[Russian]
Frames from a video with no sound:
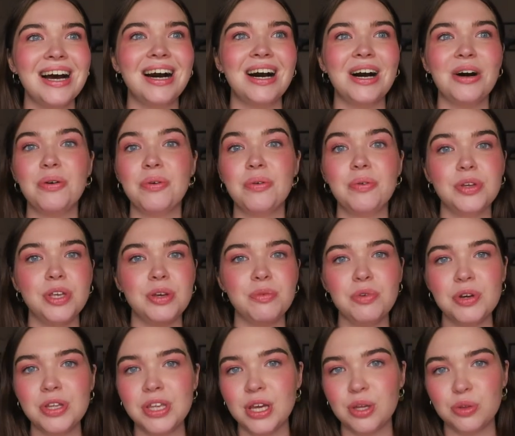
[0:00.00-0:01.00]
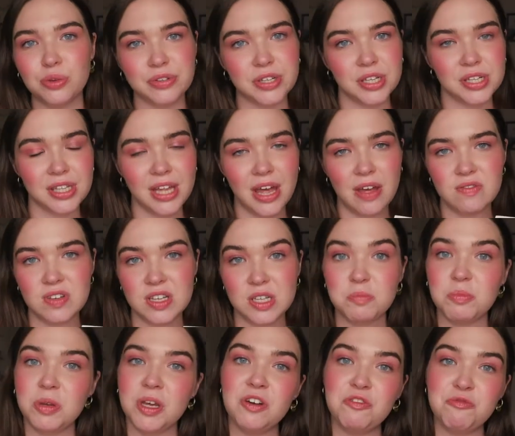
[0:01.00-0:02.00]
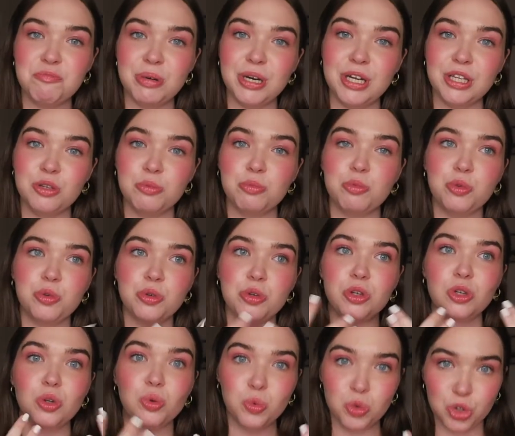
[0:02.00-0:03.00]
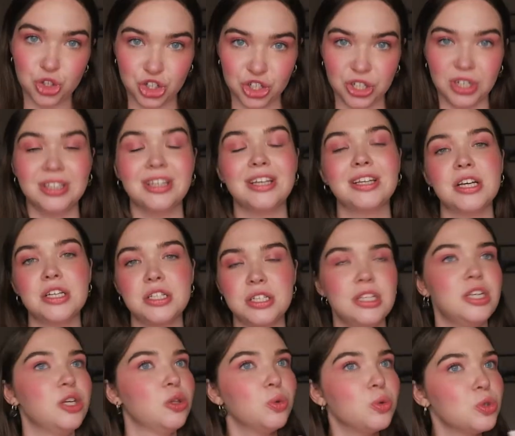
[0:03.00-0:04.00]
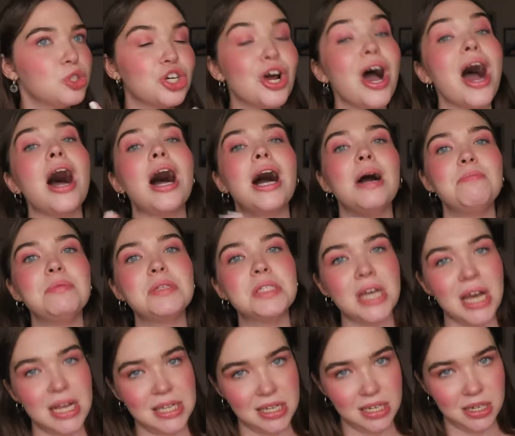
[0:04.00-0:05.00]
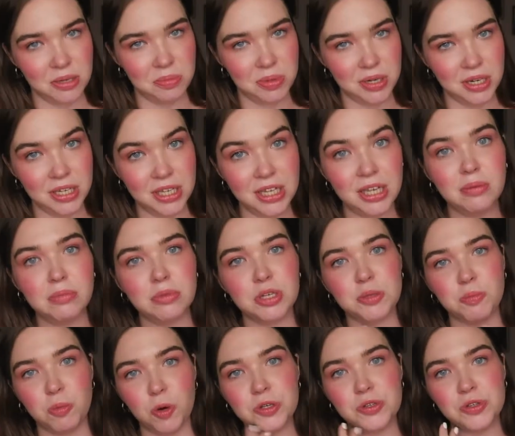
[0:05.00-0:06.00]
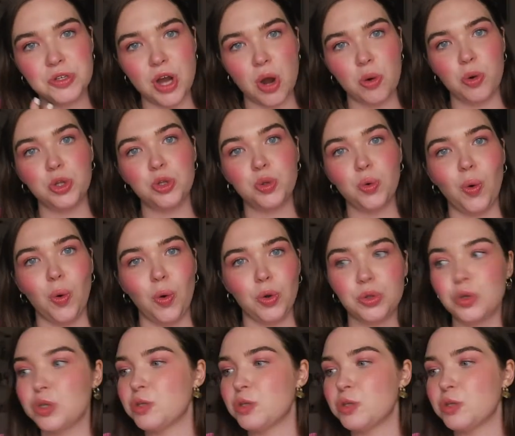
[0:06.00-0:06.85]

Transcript: А, у него нету в составе поставили SPF, поэтому лучше наносить, не лучше, а обязательно перед ним использовать какой-то уход.